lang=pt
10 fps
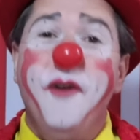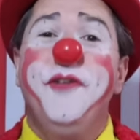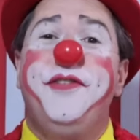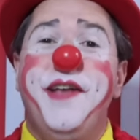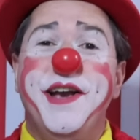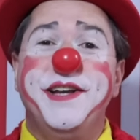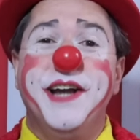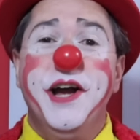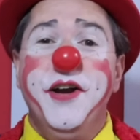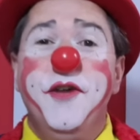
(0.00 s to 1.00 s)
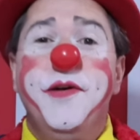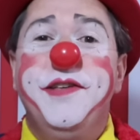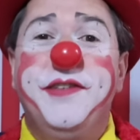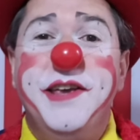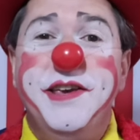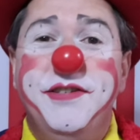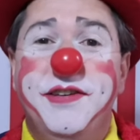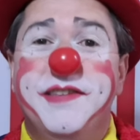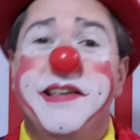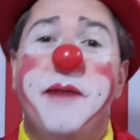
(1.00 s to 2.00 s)
ou seja, não
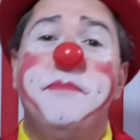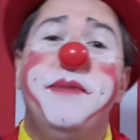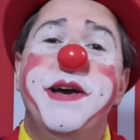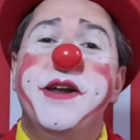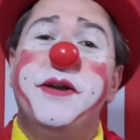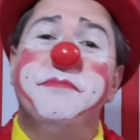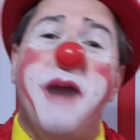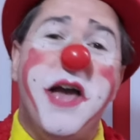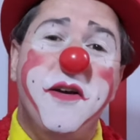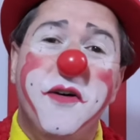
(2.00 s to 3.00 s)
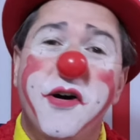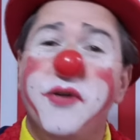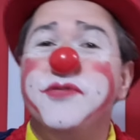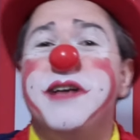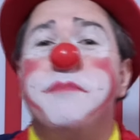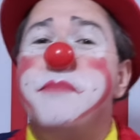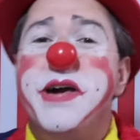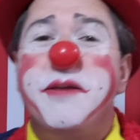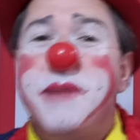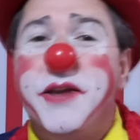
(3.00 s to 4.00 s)
existe saber maior ou
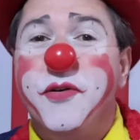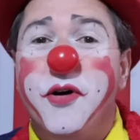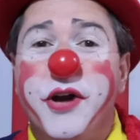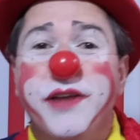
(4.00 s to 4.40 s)
saber menor,